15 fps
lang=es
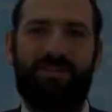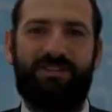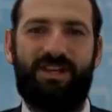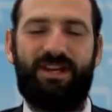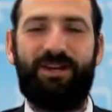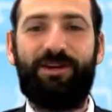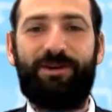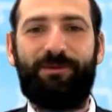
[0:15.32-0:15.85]

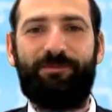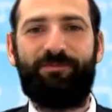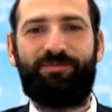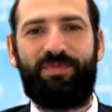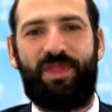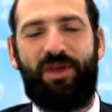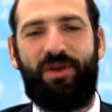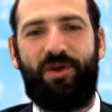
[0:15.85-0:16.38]
Shalom,
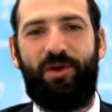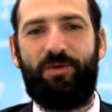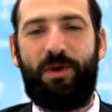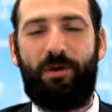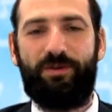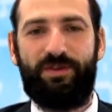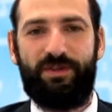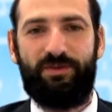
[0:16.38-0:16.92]
hoy
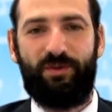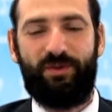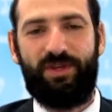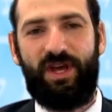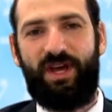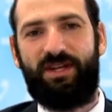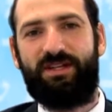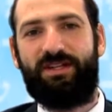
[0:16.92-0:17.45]
vamos a
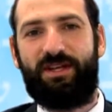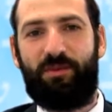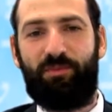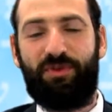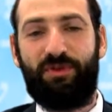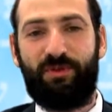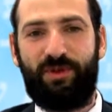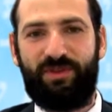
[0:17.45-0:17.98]
estudiar el
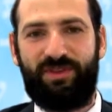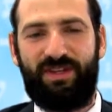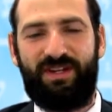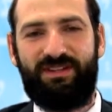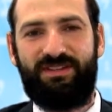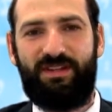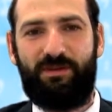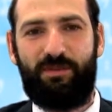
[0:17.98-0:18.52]
capítulo
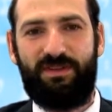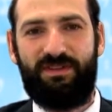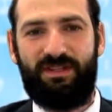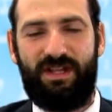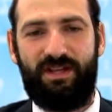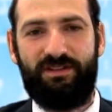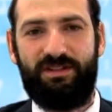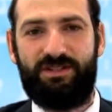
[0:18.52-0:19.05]
13
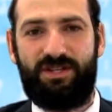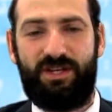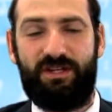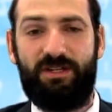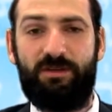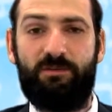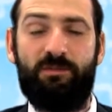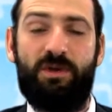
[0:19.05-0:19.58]
de y
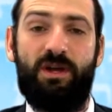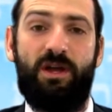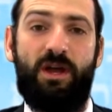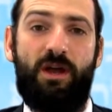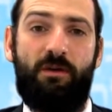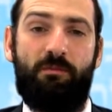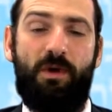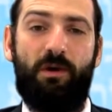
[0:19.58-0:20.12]
Yesharim.
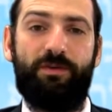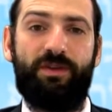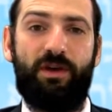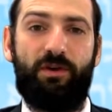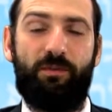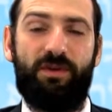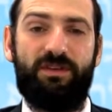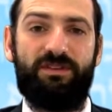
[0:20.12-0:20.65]
Vamos
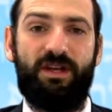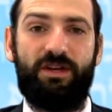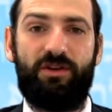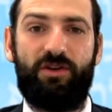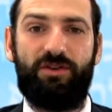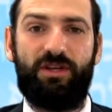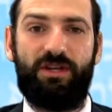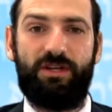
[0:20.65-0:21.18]
a comenzar
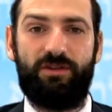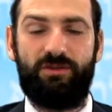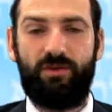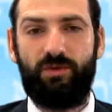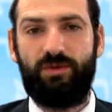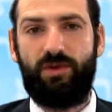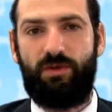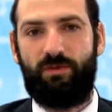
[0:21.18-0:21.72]
con el
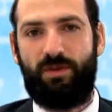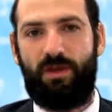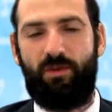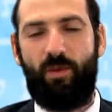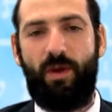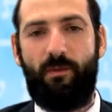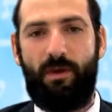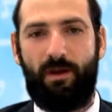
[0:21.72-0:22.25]
estudio de una
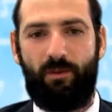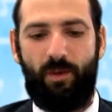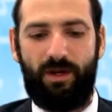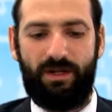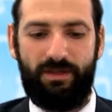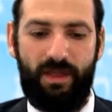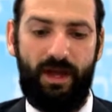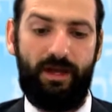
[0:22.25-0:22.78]
nueva
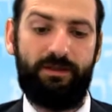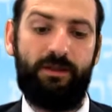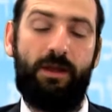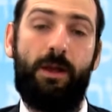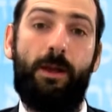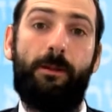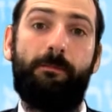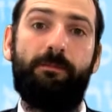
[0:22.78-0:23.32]
cualidad,
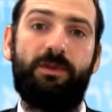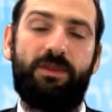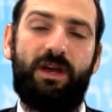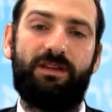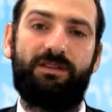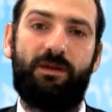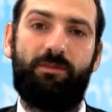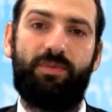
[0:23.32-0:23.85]

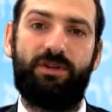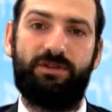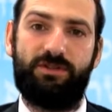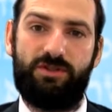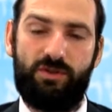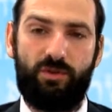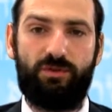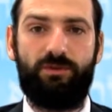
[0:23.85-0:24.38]
Midata
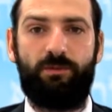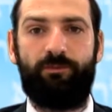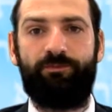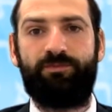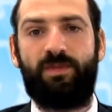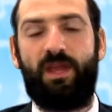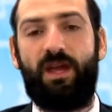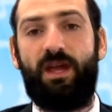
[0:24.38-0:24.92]
Perishut,
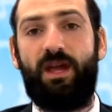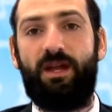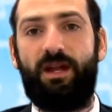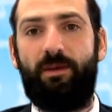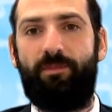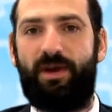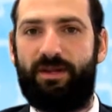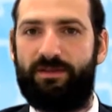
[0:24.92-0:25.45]
el
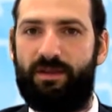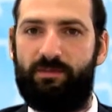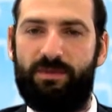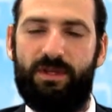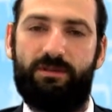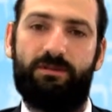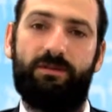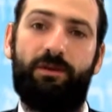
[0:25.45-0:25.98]

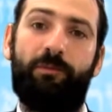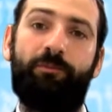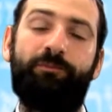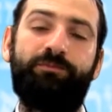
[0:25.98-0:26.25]
apartamiento.